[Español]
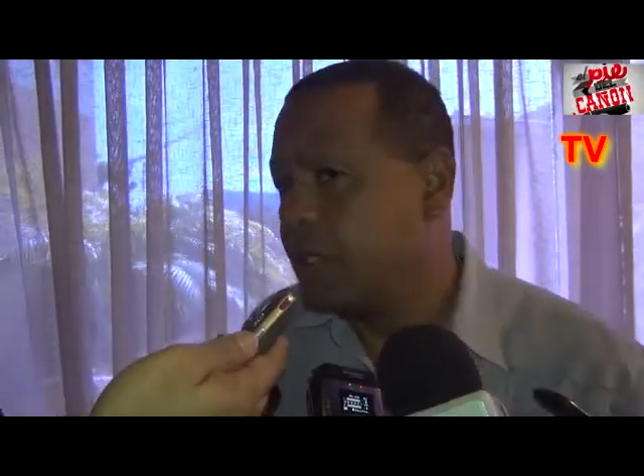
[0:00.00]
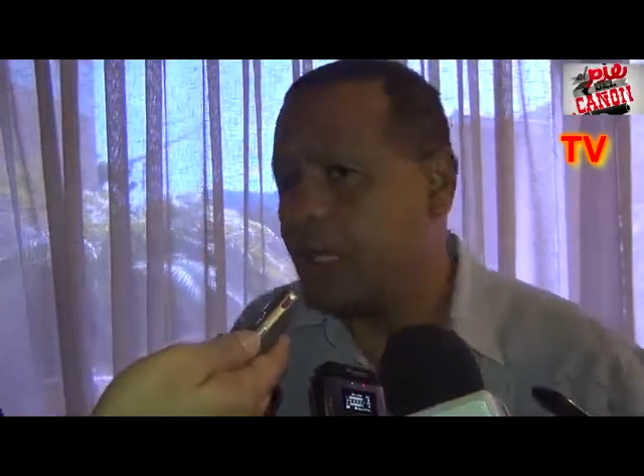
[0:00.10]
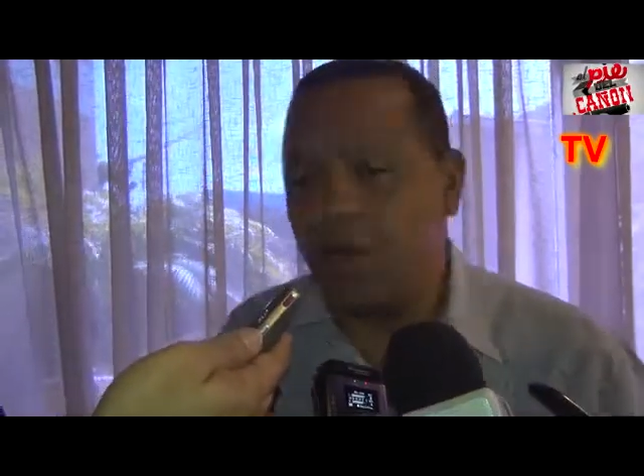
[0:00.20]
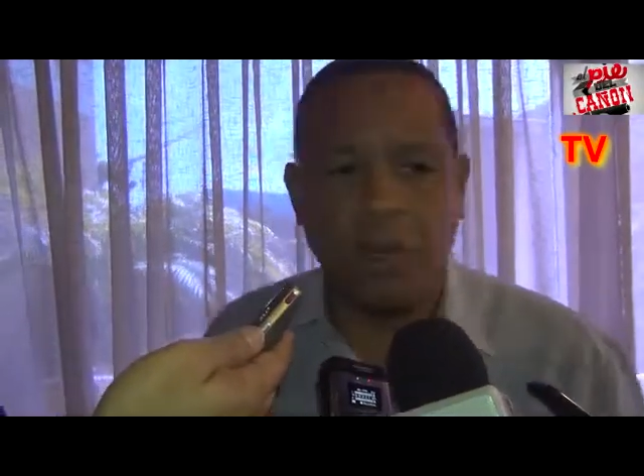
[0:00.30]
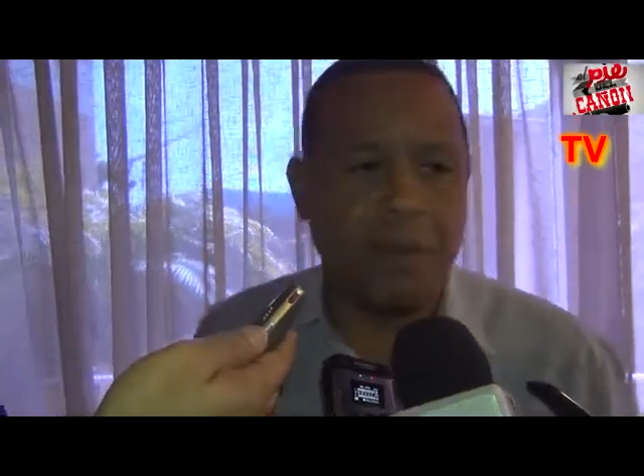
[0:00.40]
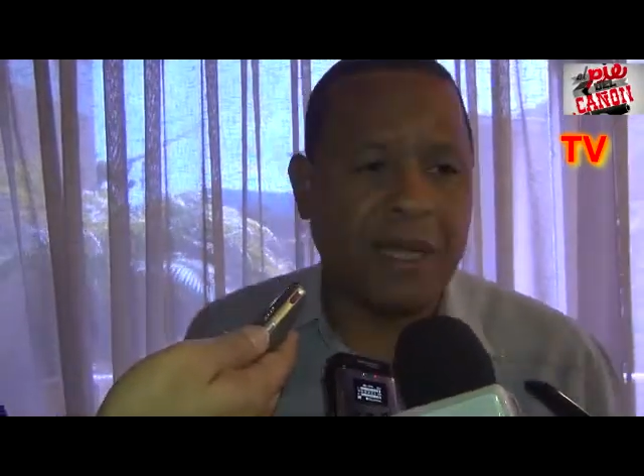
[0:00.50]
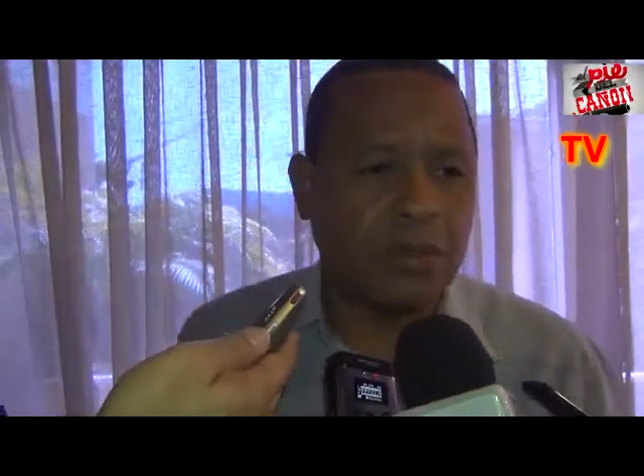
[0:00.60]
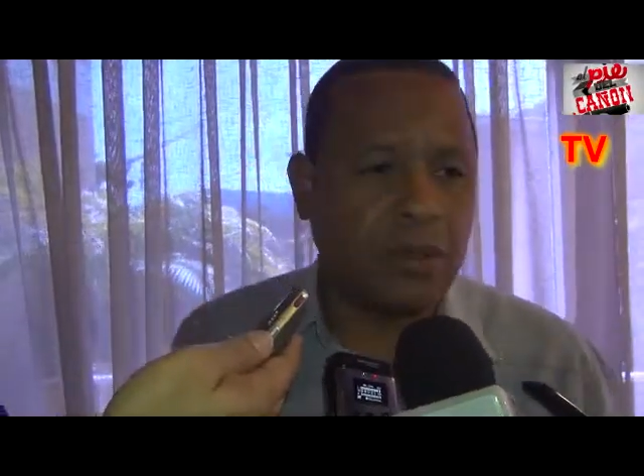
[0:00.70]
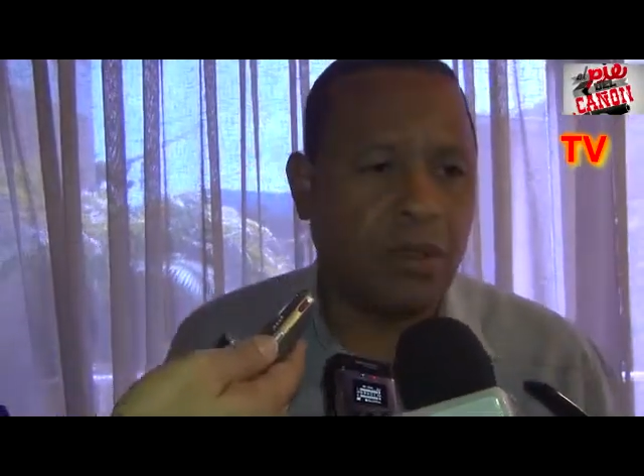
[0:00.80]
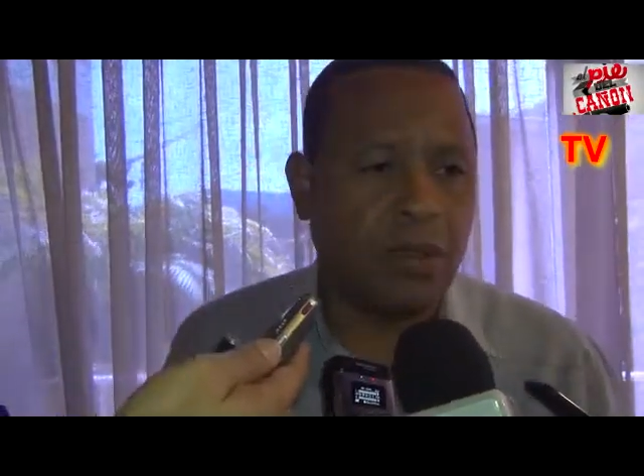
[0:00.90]
de los
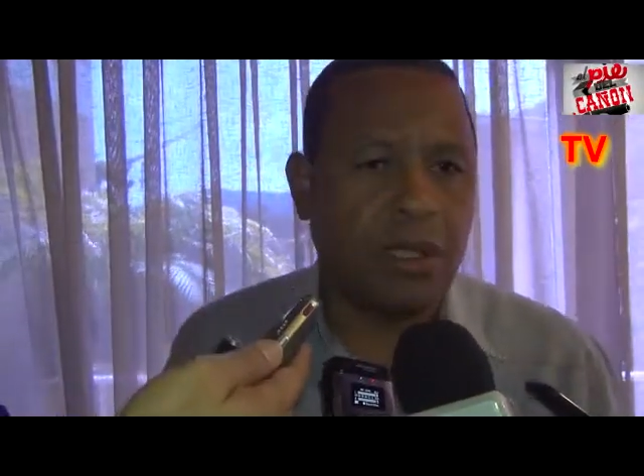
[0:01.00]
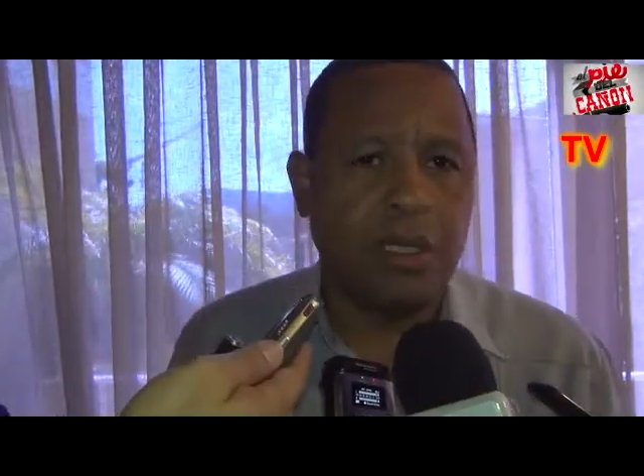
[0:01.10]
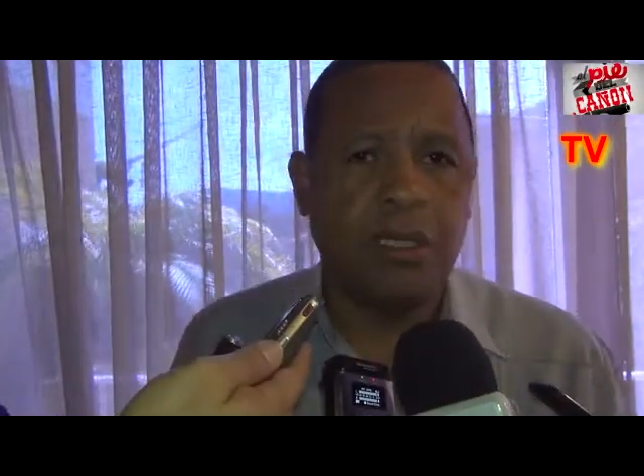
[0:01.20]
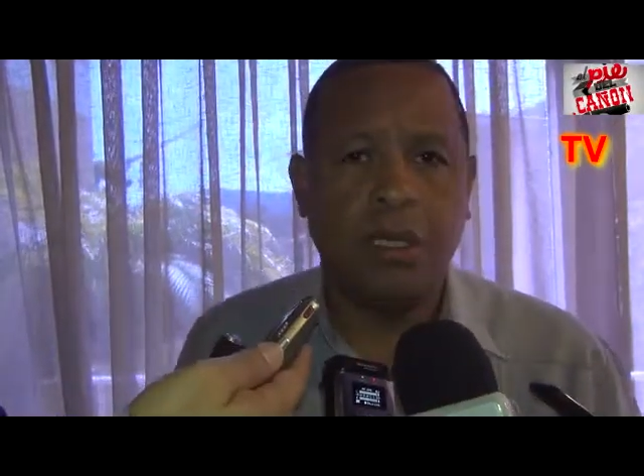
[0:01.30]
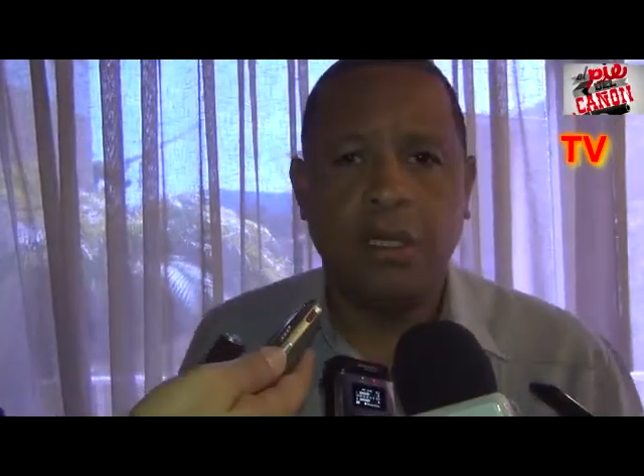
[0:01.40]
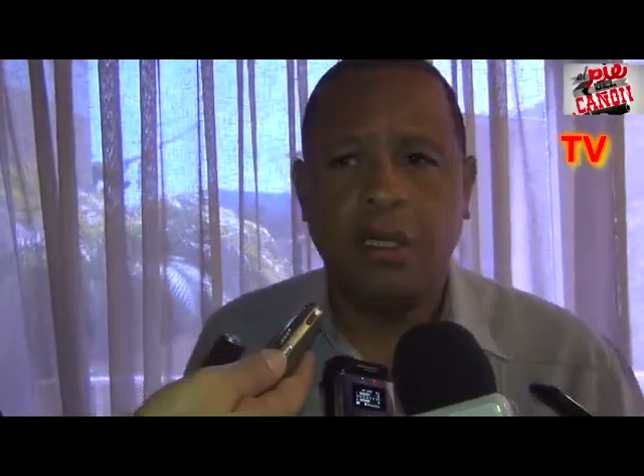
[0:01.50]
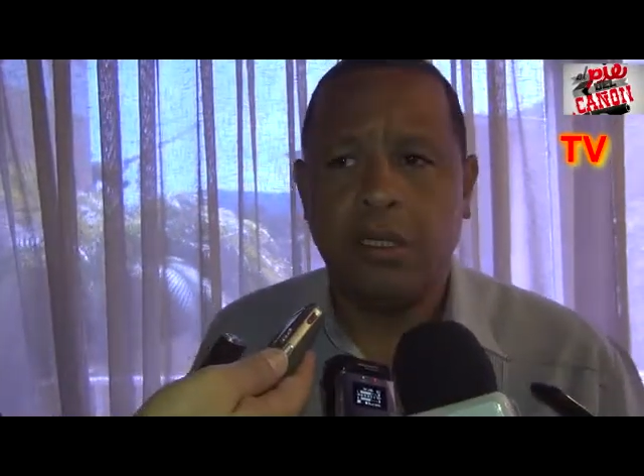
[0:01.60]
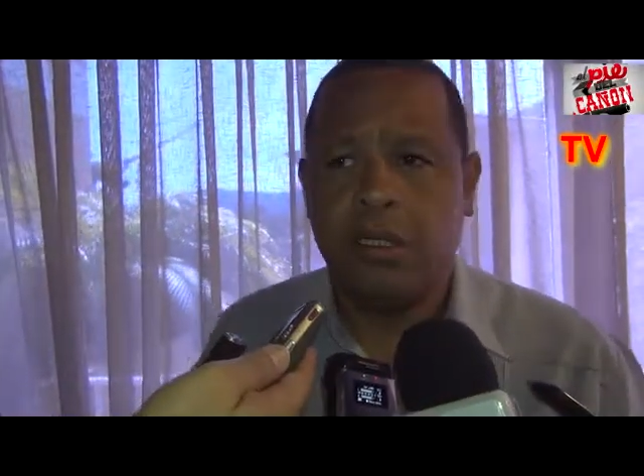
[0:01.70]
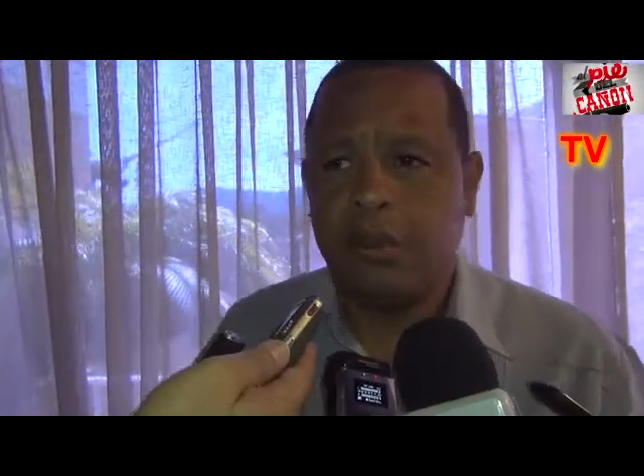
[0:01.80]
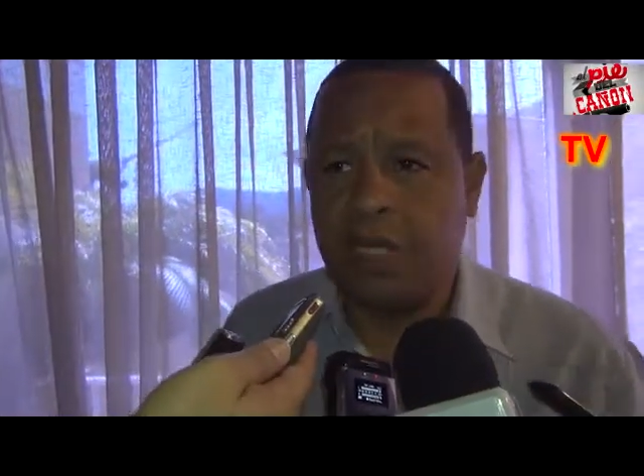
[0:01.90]
espacios donde en